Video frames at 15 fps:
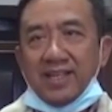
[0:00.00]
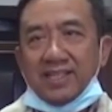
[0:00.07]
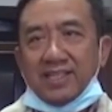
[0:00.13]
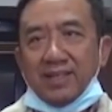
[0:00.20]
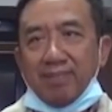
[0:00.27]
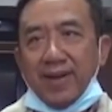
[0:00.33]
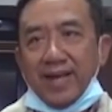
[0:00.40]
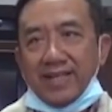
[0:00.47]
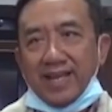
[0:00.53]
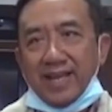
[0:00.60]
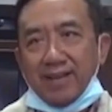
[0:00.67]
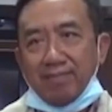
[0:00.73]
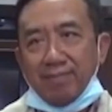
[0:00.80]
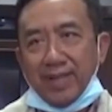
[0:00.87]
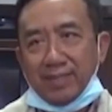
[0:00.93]

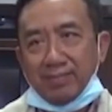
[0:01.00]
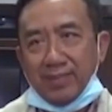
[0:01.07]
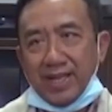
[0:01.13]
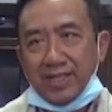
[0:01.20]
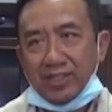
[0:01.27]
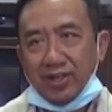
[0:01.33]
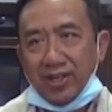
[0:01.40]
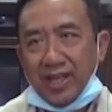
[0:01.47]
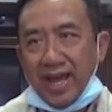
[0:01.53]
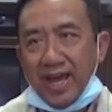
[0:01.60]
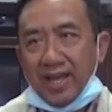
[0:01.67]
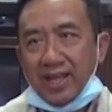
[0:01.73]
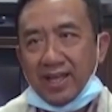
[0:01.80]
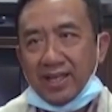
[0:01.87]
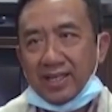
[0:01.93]
sebanyak 14
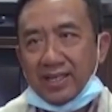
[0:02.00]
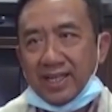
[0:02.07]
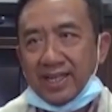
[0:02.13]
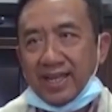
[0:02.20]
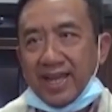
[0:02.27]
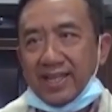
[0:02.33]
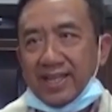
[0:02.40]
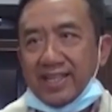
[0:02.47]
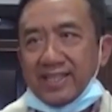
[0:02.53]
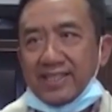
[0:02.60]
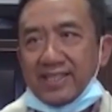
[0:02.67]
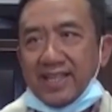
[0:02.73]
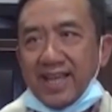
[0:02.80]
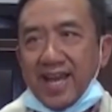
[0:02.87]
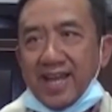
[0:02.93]
orang dengan
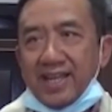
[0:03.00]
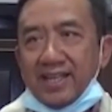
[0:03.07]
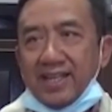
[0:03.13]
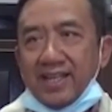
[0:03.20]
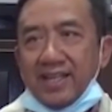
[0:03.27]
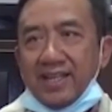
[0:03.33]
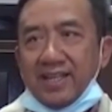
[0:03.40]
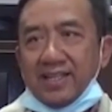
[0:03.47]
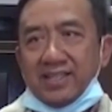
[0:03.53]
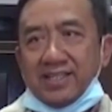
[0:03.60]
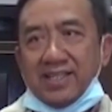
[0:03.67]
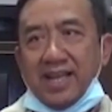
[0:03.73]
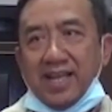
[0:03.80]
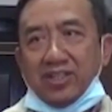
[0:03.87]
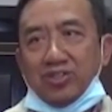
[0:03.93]
rincian
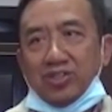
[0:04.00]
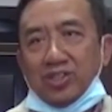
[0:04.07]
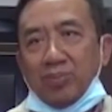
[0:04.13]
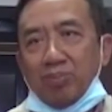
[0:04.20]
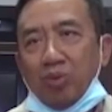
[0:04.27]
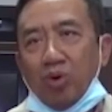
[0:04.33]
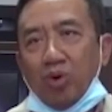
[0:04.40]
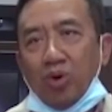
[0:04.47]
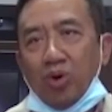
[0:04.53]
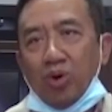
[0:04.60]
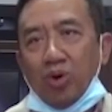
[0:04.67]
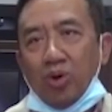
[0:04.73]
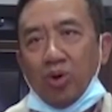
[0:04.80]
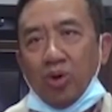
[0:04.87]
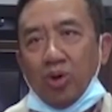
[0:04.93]
satu sembuh,
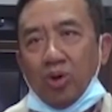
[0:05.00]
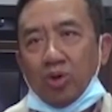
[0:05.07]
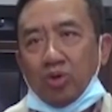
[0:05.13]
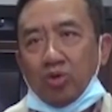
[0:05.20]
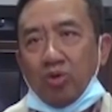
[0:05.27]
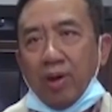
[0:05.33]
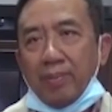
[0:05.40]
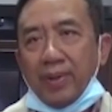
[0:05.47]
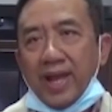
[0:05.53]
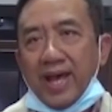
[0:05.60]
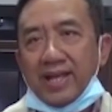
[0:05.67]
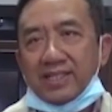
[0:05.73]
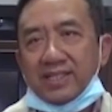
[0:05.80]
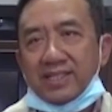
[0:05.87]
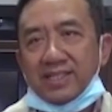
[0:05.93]
12
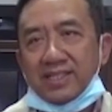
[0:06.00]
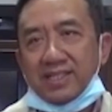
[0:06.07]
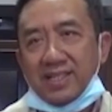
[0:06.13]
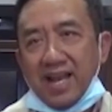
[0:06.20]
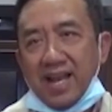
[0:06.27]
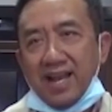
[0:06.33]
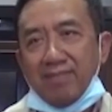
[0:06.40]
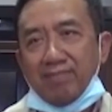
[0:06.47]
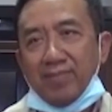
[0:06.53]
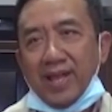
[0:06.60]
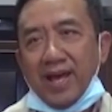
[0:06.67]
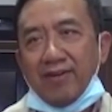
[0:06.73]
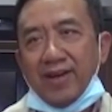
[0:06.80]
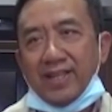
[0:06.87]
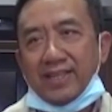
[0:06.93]
dalam
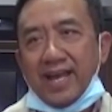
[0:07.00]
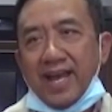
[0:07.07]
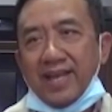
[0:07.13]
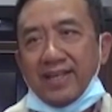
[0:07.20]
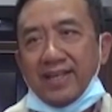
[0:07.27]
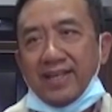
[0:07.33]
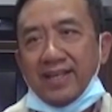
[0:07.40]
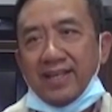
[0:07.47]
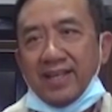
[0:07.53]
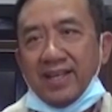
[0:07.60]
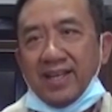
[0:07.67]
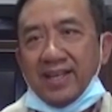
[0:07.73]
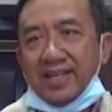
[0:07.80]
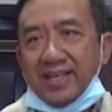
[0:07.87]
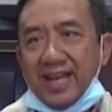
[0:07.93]
perawatan,
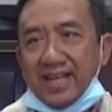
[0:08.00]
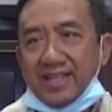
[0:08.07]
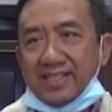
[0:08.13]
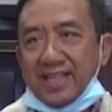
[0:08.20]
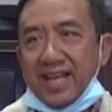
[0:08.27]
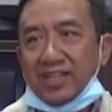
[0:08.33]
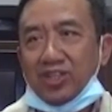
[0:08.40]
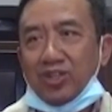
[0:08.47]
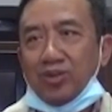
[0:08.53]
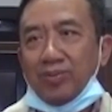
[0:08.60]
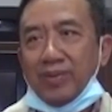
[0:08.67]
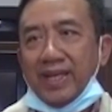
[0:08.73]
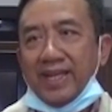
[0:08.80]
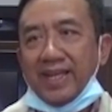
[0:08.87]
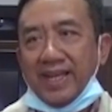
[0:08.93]
dan satu
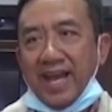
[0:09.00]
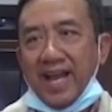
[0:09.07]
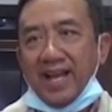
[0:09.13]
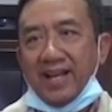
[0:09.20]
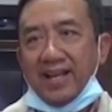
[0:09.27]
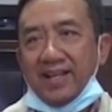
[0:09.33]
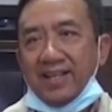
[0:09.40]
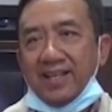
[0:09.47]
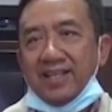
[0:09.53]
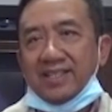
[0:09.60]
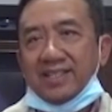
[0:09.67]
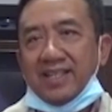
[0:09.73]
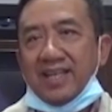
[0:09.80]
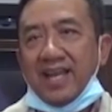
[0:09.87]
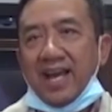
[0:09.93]
meninggal.
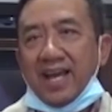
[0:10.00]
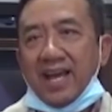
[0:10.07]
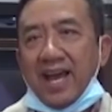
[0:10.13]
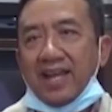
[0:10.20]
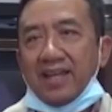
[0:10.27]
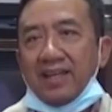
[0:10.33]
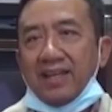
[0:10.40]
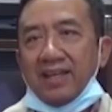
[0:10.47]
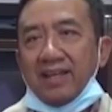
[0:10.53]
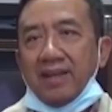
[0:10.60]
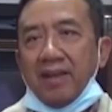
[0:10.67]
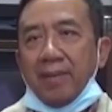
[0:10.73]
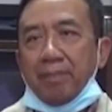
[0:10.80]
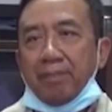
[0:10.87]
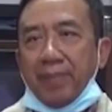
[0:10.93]
Sedangkan
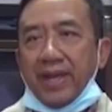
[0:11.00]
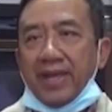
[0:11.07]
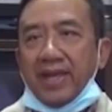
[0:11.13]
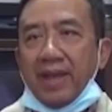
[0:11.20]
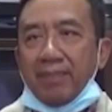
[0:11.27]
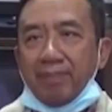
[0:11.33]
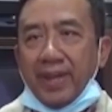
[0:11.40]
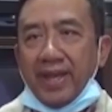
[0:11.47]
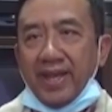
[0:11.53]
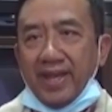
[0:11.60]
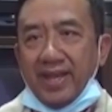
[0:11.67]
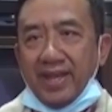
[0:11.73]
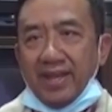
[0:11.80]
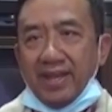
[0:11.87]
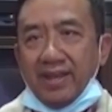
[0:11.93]
PDP
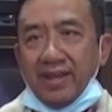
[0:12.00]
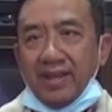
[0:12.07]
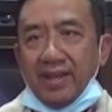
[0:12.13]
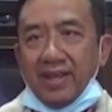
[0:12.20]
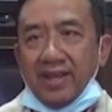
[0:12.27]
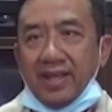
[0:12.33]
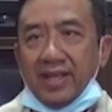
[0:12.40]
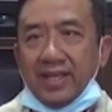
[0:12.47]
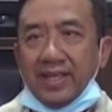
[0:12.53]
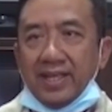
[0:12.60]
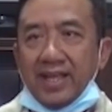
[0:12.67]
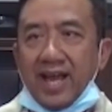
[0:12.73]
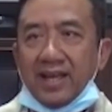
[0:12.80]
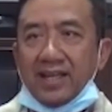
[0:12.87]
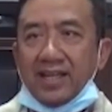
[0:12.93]

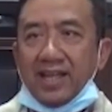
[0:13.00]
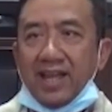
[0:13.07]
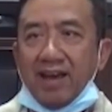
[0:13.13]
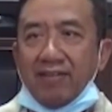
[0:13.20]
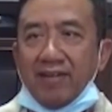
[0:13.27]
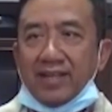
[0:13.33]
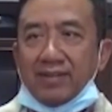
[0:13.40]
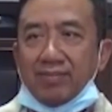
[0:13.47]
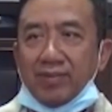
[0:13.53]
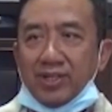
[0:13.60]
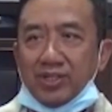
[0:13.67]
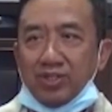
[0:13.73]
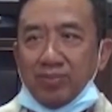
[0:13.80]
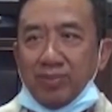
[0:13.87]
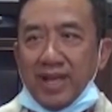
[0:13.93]
yang dirawat
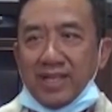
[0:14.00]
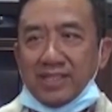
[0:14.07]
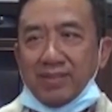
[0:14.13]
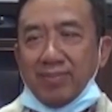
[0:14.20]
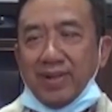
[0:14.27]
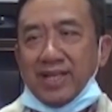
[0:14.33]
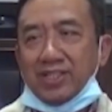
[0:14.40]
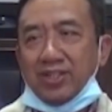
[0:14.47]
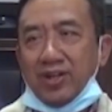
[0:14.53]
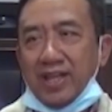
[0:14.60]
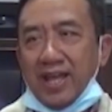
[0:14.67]
berjumlah 11